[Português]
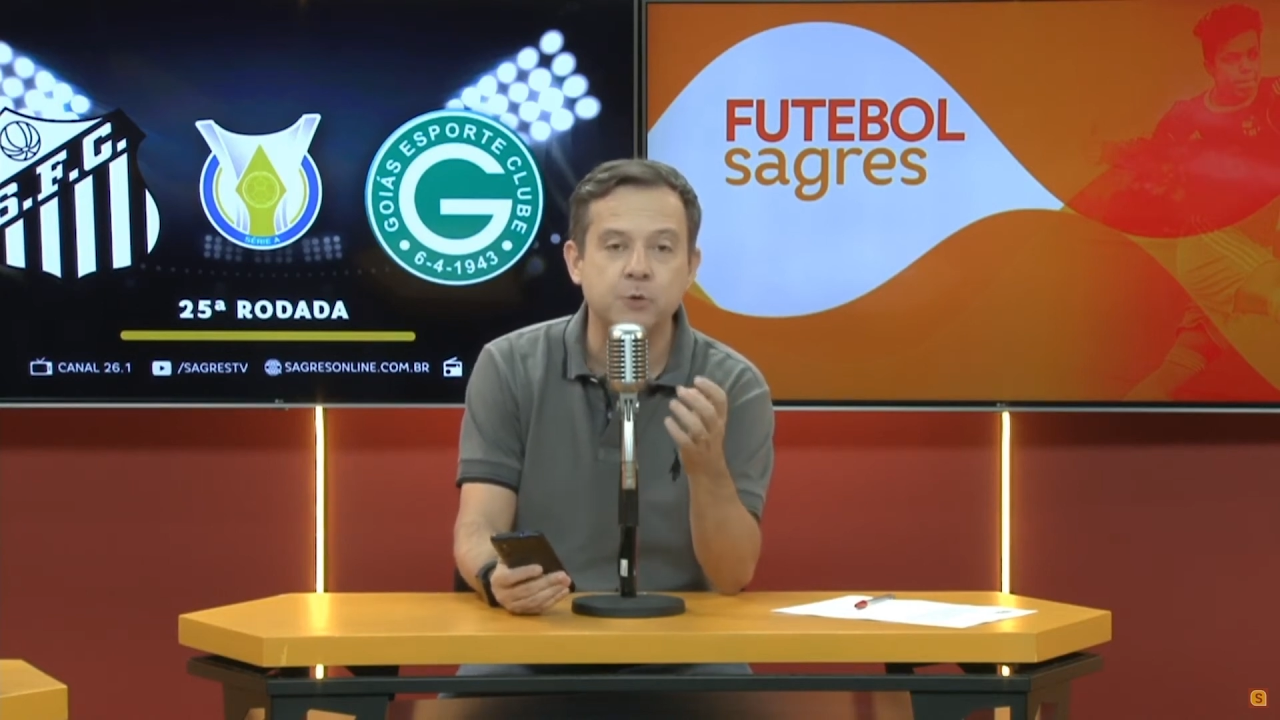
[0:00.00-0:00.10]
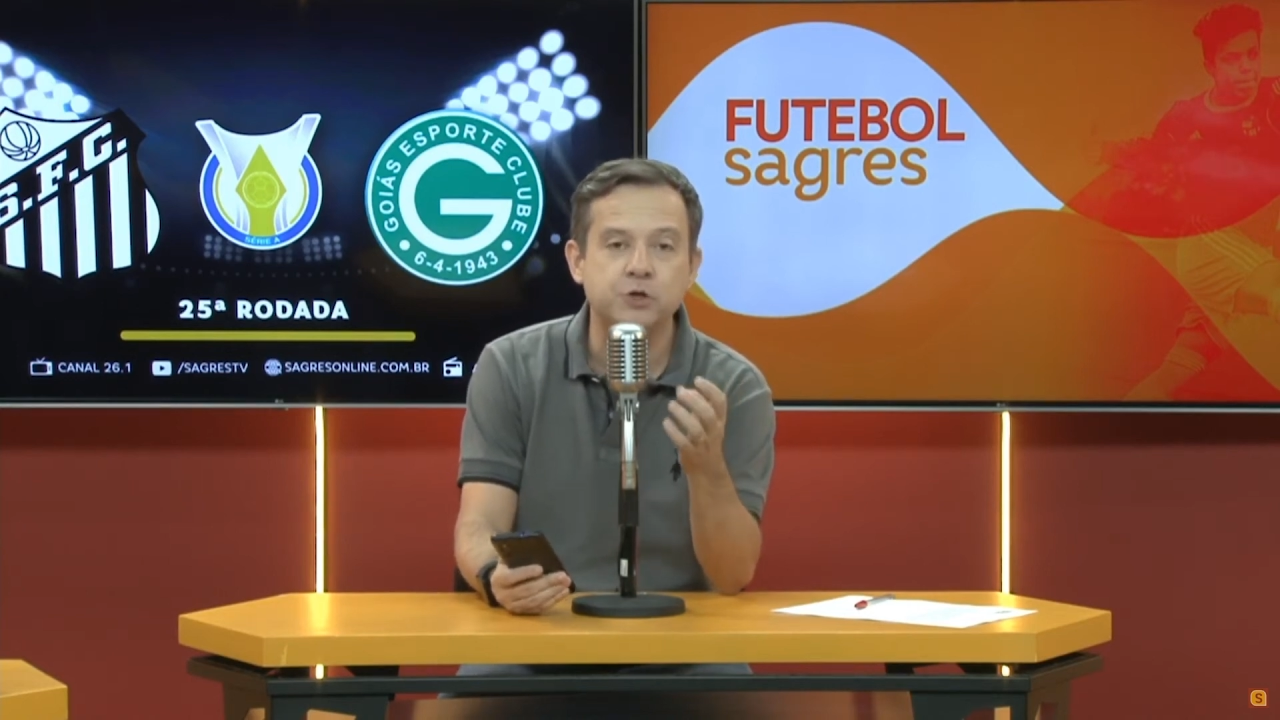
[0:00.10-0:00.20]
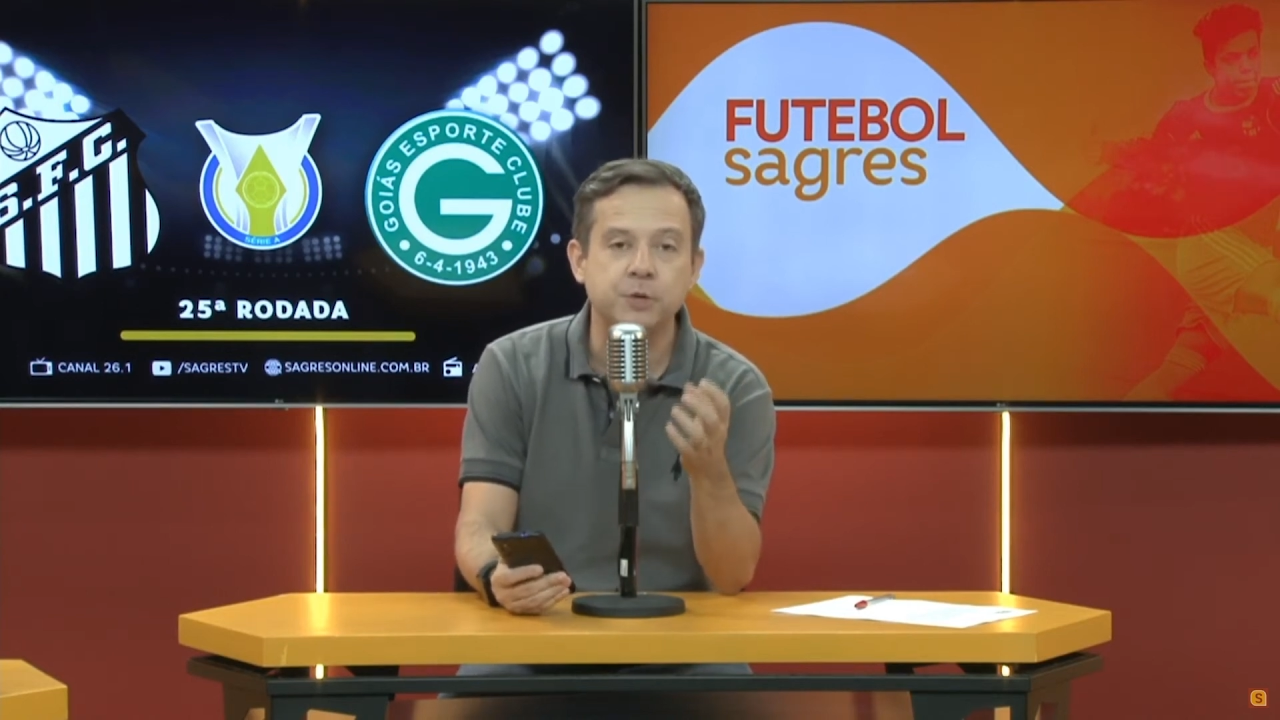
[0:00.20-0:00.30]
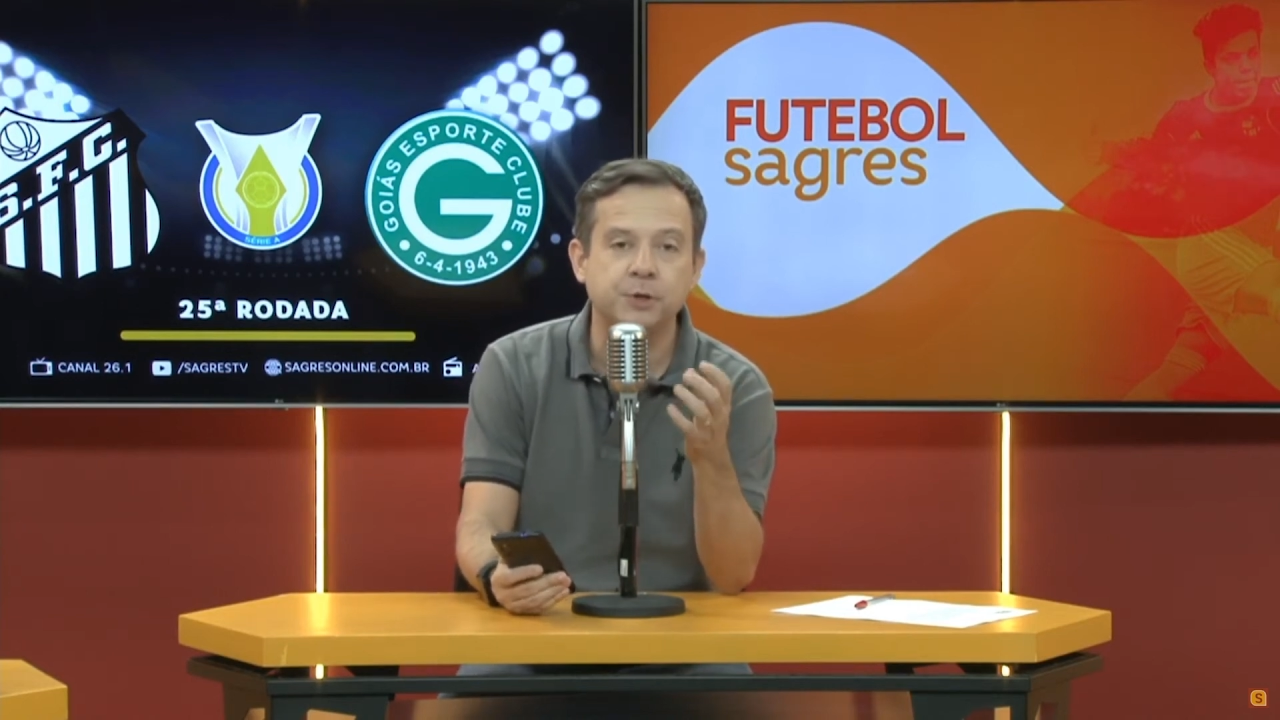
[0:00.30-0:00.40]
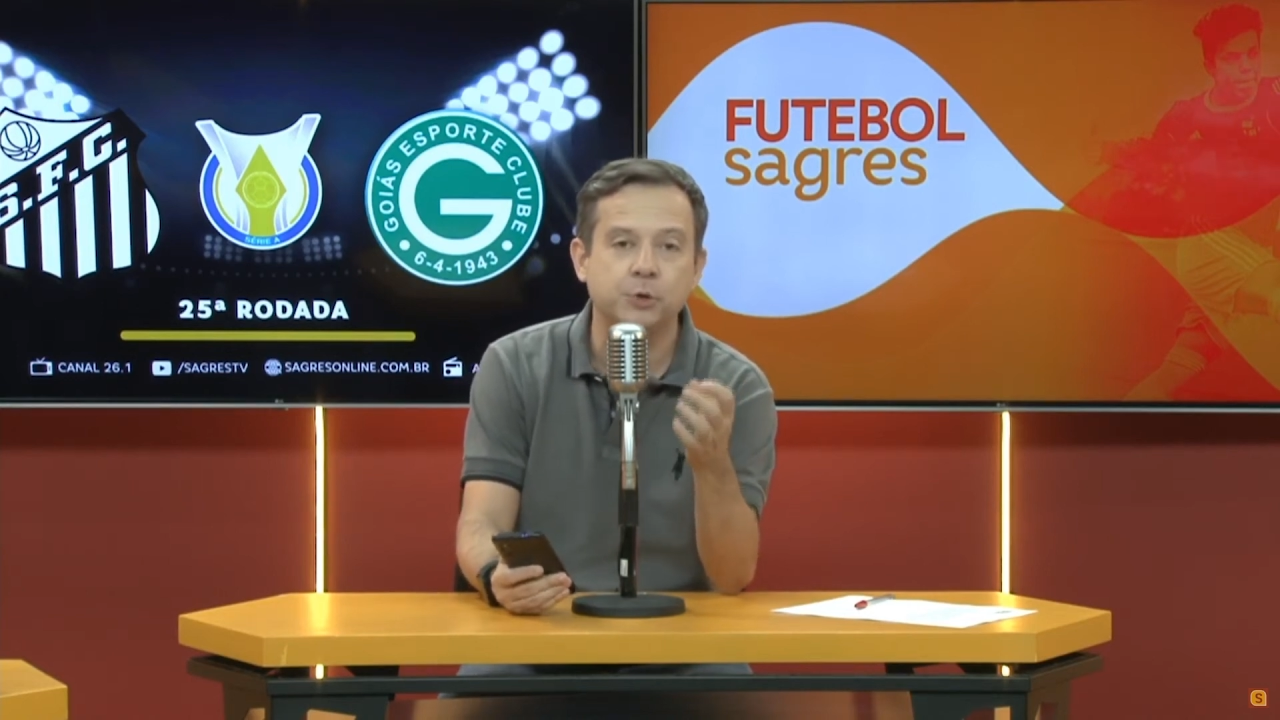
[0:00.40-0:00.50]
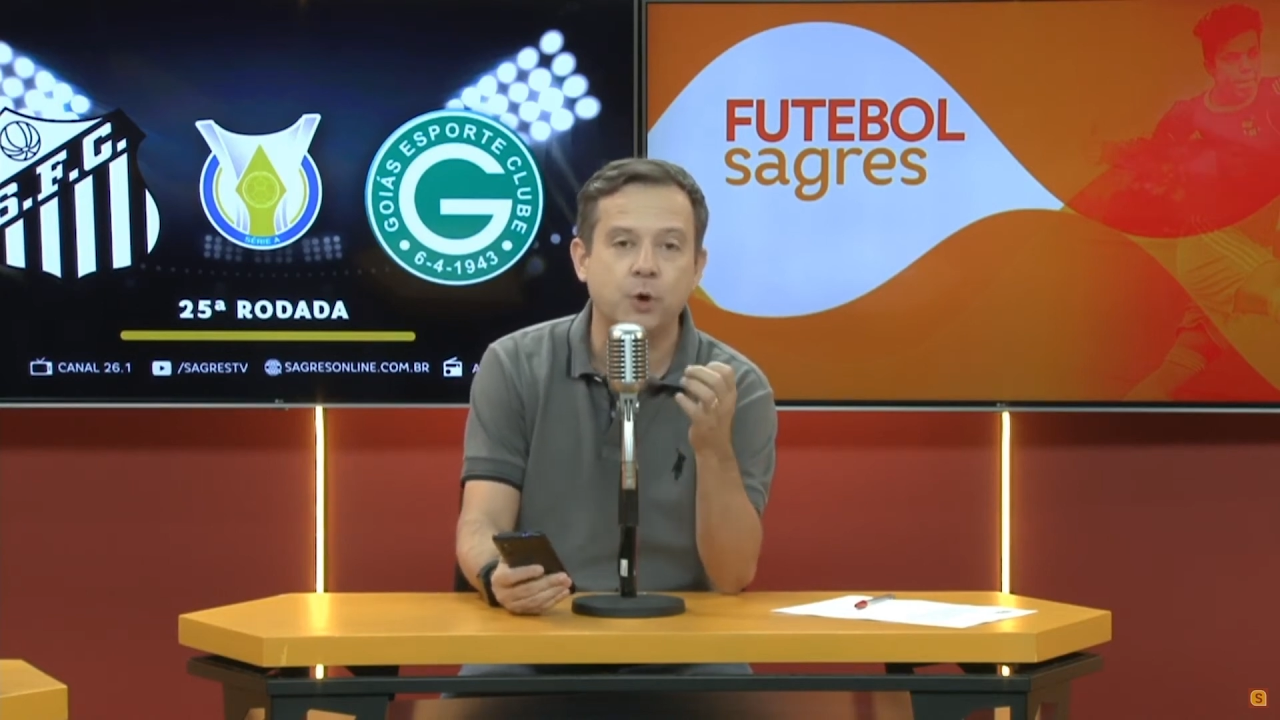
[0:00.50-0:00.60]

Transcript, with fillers: o time do